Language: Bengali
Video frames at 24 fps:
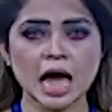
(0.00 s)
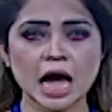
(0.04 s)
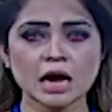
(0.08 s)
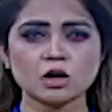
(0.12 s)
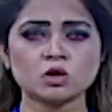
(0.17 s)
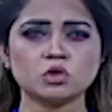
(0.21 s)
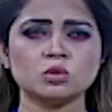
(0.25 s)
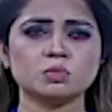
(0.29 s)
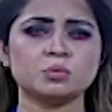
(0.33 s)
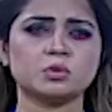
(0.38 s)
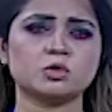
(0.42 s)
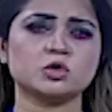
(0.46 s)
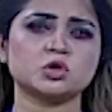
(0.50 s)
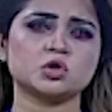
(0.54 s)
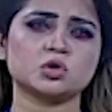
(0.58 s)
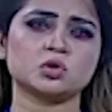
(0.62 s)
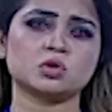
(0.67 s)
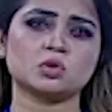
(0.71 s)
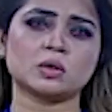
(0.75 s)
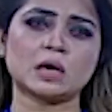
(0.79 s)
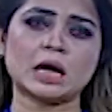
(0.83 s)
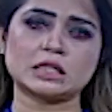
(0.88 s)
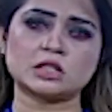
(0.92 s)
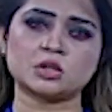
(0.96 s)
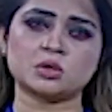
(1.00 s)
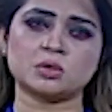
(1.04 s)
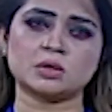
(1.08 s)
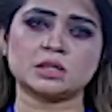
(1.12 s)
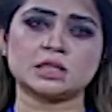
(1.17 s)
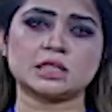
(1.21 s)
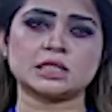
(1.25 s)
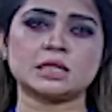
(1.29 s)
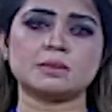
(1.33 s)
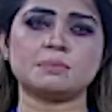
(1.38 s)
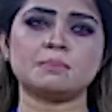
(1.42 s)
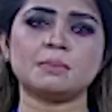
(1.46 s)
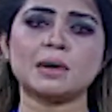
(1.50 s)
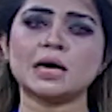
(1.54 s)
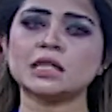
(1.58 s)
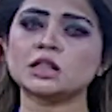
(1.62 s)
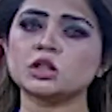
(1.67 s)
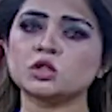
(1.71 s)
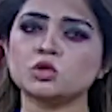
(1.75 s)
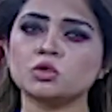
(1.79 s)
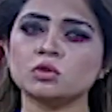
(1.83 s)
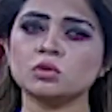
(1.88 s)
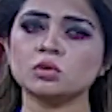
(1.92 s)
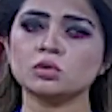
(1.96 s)
এখন পর্যন্ত কাজ হয়েছে
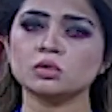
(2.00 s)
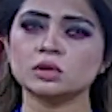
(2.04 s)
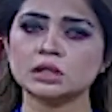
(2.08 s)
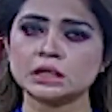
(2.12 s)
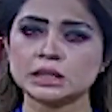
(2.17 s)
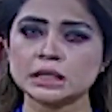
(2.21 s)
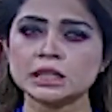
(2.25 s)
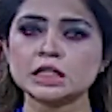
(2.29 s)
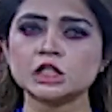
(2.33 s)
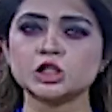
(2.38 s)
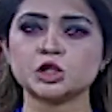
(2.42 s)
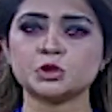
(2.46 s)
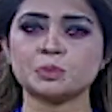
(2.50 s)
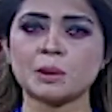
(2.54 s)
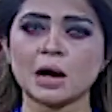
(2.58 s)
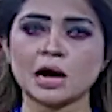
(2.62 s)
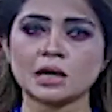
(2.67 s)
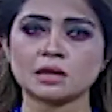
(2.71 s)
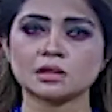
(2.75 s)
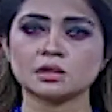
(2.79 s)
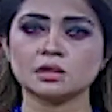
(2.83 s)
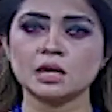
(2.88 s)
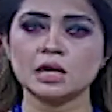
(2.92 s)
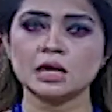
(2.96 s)
মাত্র তিরিশ ভাগ